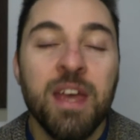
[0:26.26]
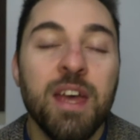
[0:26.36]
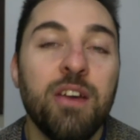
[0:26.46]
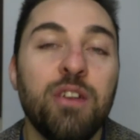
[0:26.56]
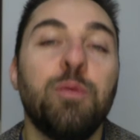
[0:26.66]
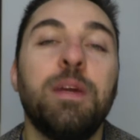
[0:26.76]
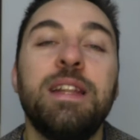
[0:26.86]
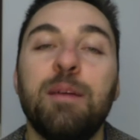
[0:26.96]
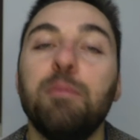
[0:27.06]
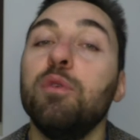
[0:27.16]
È una domanda
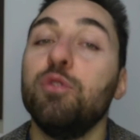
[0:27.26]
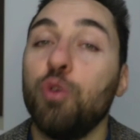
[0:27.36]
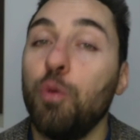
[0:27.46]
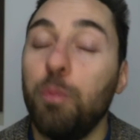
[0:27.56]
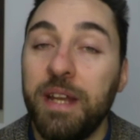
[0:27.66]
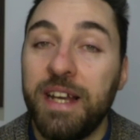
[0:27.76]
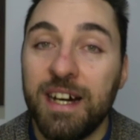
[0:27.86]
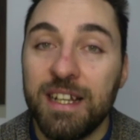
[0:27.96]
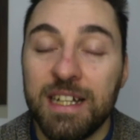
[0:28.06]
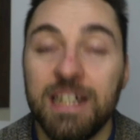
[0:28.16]
molto
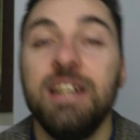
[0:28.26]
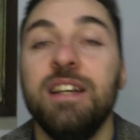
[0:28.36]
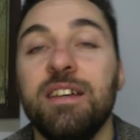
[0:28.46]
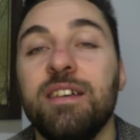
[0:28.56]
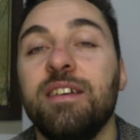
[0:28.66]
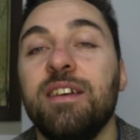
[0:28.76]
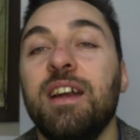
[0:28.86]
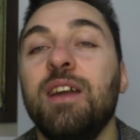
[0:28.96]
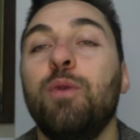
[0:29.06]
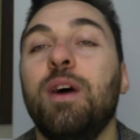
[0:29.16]
complicata eh, alla
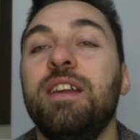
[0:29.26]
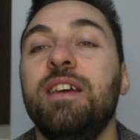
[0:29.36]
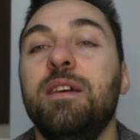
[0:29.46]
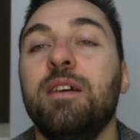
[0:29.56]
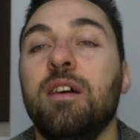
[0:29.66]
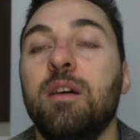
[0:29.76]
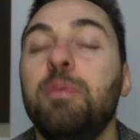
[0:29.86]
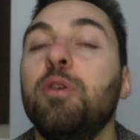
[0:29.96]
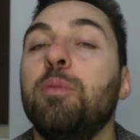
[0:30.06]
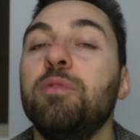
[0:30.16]
quale eh,
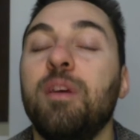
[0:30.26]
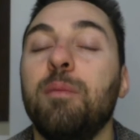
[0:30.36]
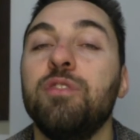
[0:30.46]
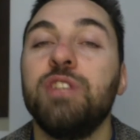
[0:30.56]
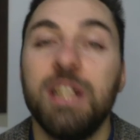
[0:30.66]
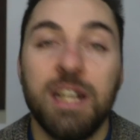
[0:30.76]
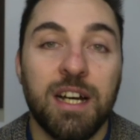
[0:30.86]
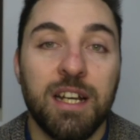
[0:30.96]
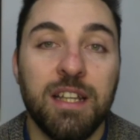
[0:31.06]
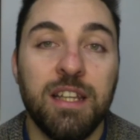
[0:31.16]
però possiamo
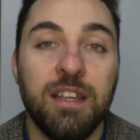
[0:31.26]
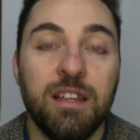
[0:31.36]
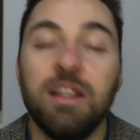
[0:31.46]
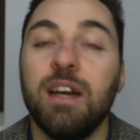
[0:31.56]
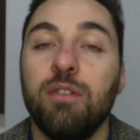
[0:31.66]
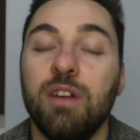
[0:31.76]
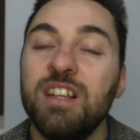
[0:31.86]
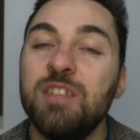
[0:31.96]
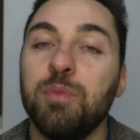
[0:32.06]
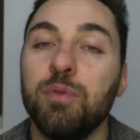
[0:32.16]
cercare di dare una
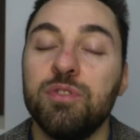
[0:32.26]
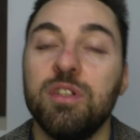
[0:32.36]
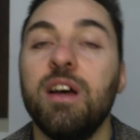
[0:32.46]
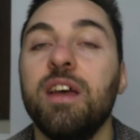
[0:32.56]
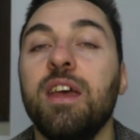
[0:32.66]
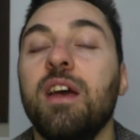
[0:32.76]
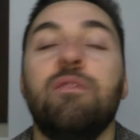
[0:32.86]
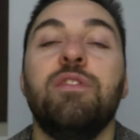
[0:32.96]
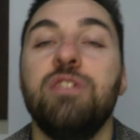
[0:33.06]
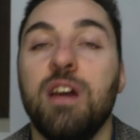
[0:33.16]
risposta e
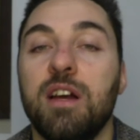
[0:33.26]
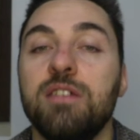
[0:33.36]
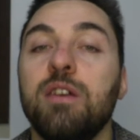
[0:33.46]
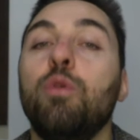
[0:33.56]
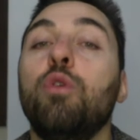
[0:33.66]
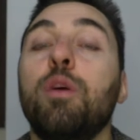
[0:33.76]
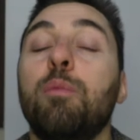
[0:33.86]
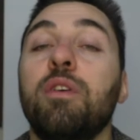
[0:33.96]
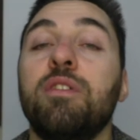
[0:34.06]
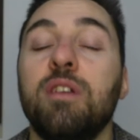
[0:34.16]
avvicinarci a quello che può
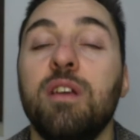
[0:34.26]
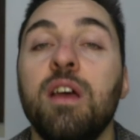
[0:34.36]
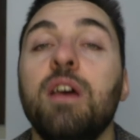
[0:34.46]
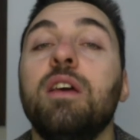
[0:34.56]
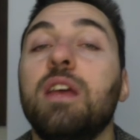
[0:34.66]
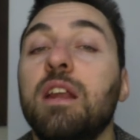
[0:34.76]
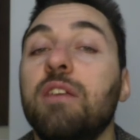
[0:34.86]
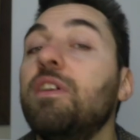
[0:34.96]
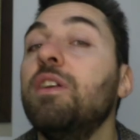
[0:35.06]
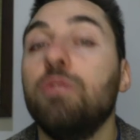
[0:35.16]
essere il
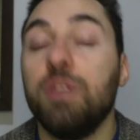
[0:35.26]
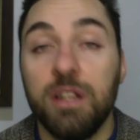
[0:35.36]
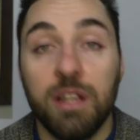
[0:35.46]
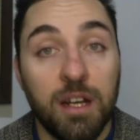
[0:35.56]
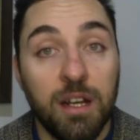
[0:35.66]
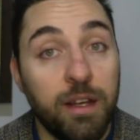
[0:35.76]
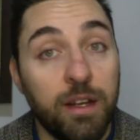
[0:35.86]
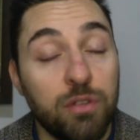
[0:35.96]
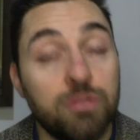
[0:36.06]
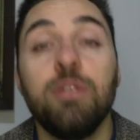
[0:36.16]
valore del
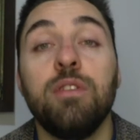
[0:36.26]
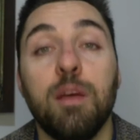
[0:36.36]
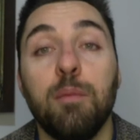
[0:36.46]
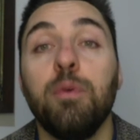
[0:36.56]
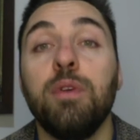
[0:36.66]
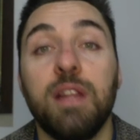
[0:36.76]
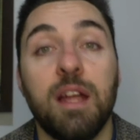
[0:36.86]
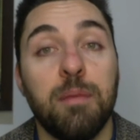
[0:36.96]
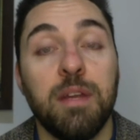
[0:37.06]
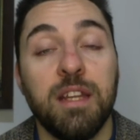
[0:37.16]
nostro tempo in
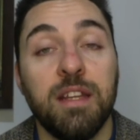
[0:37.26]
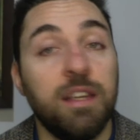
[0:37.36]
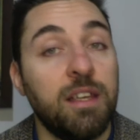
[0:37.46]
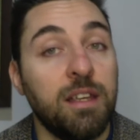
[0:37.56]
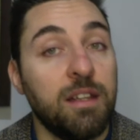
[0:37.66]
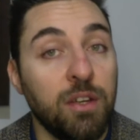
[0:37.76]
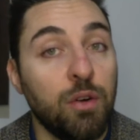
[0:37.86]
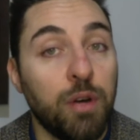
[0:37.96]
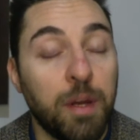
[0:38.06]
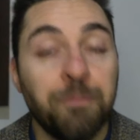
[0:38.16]
termini di di,
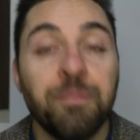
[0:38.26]
ore.